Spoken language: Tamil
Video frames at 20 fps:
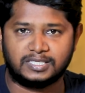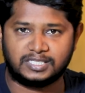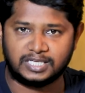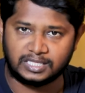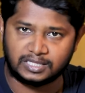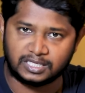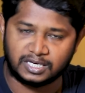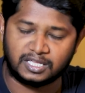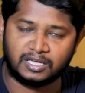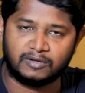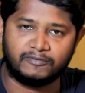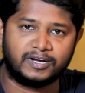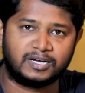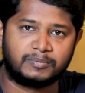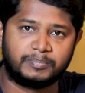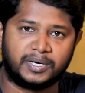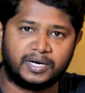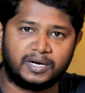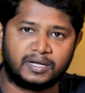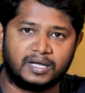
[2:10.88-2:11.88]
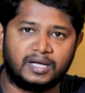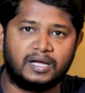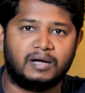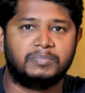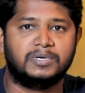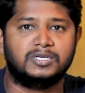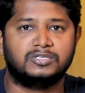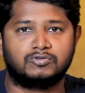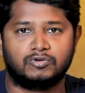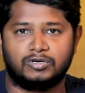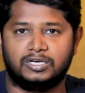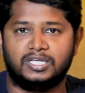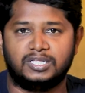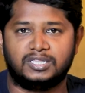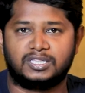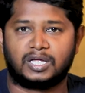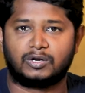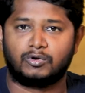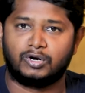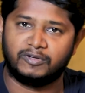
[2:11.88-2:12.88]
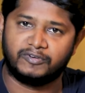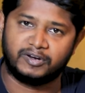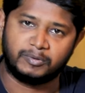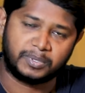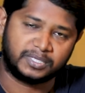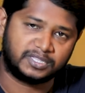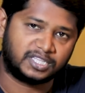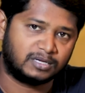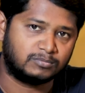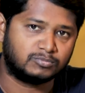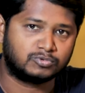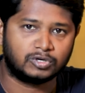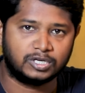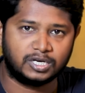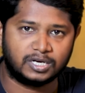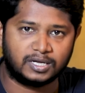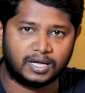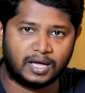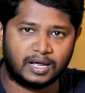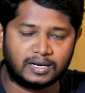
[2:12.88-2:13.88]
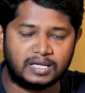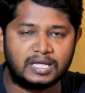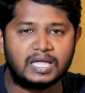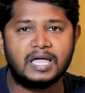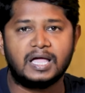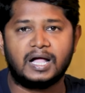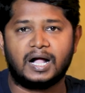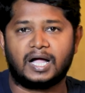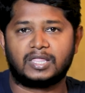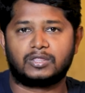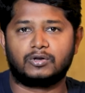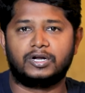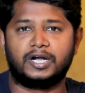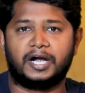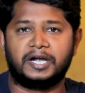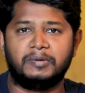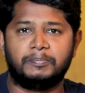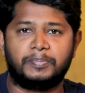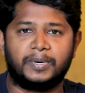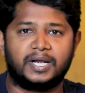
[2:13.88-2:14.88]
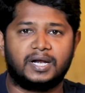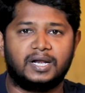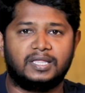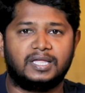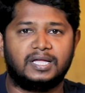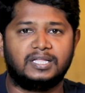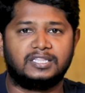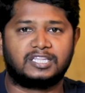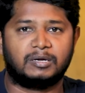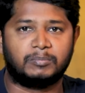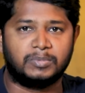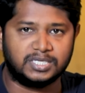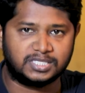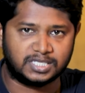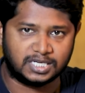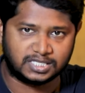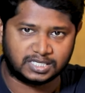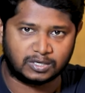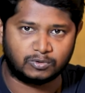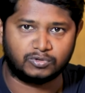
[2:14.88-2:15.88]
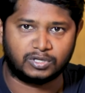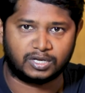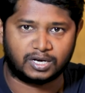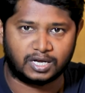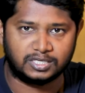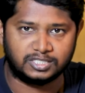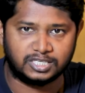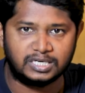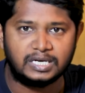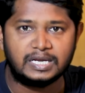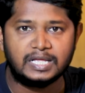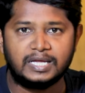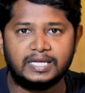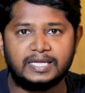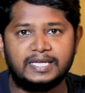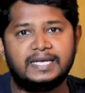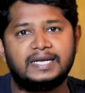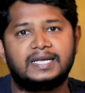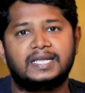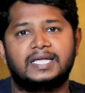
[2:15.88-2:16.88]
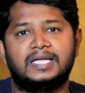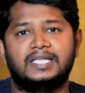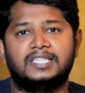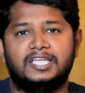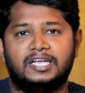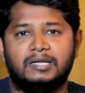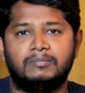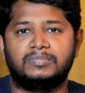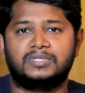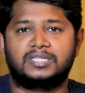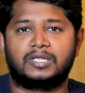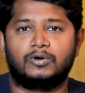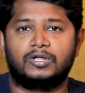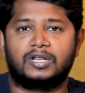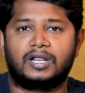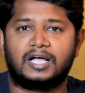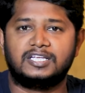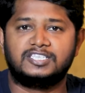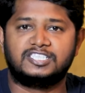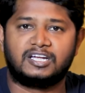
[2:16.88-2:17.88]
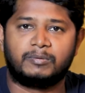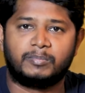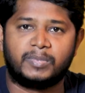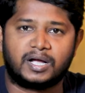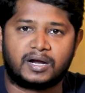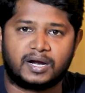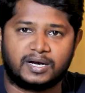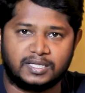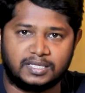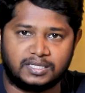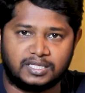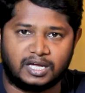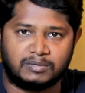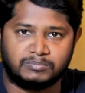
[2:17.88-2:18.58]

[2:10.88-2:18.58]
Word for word: சேர்த்து நீங்கள் ஒர்க் பண்ணுங்க அப்படின்னு சொல்லி தன்னுடைய விருப்பத்தையும் சொல்லியிருக்காரு அதனுடைய அடிப்படையில் தான் தமிழிசை சவுந்தரராஜன் இன்றைய தினம் தன்னுடைய ராஜினாமா கடிதத்தை